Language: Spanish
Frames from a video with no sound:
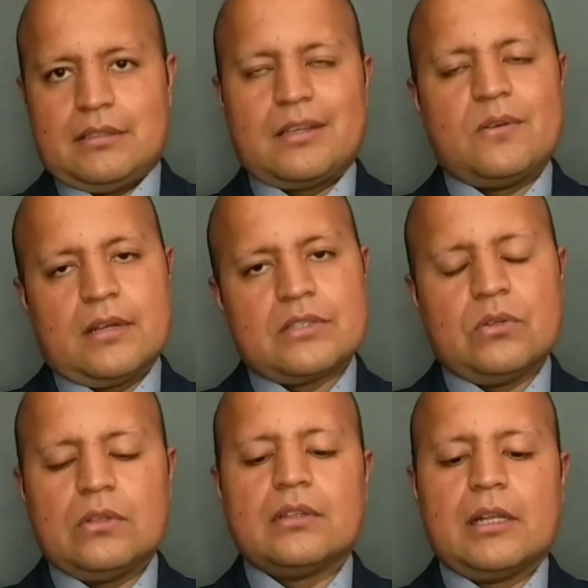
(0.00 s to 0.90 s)
creo que
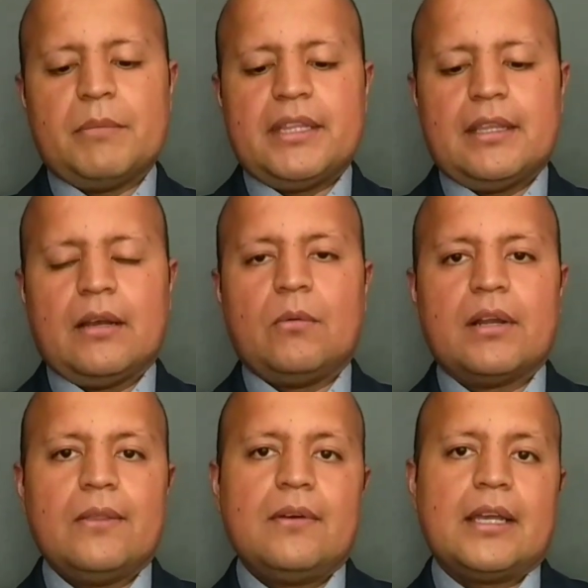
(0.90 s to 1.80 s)
estoy totalmente de
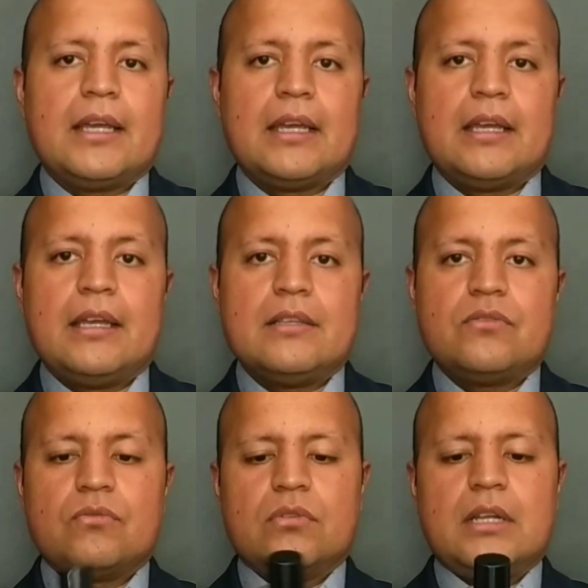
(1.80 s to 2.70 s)
acuerdo, que
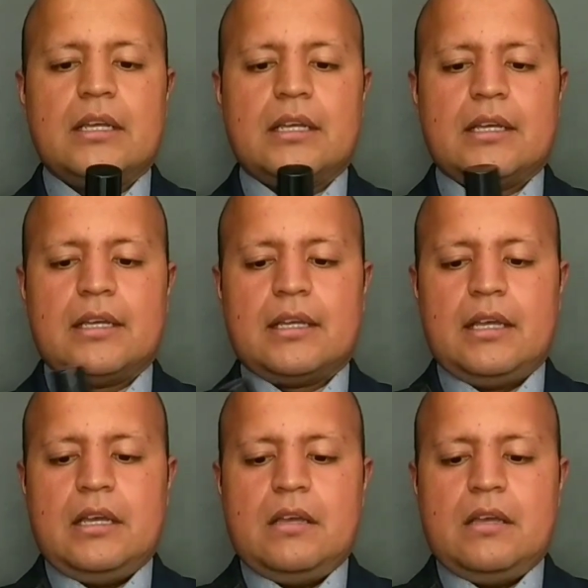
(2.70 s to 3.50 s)
es una